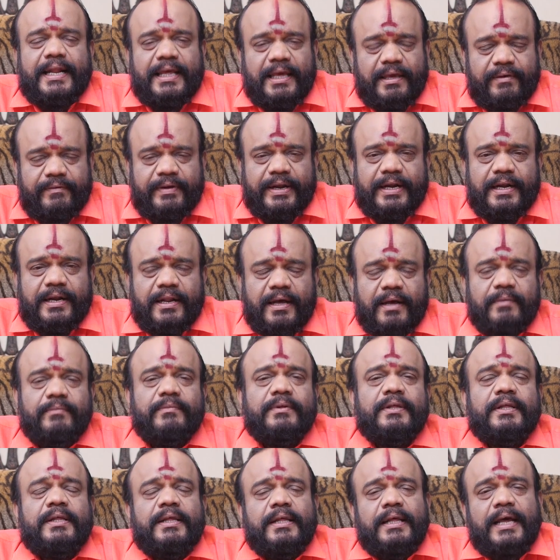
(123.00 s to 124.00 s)
அடைய வேண்டாம்
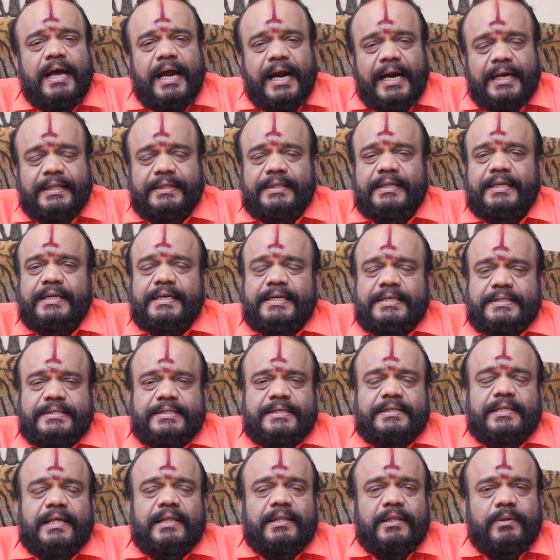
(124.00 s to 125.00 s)
அடுத்த
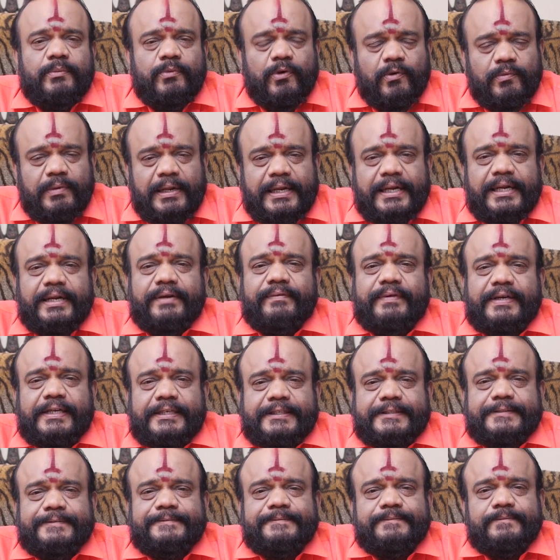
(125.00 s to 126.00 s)
நிகழ்ச்சி சந்திப்போம் நன்றி
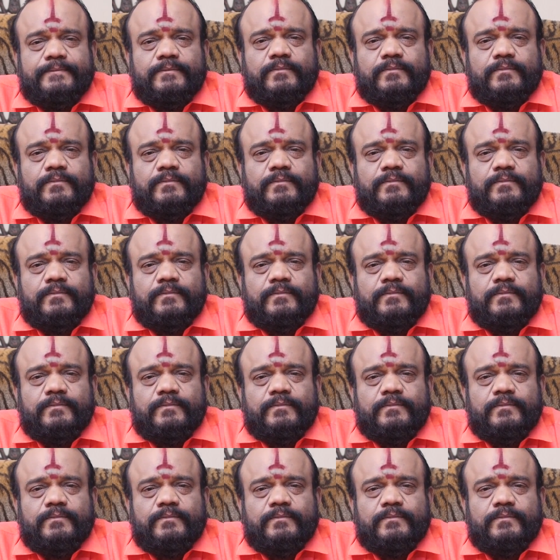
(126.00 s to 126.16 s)
வணக்கம்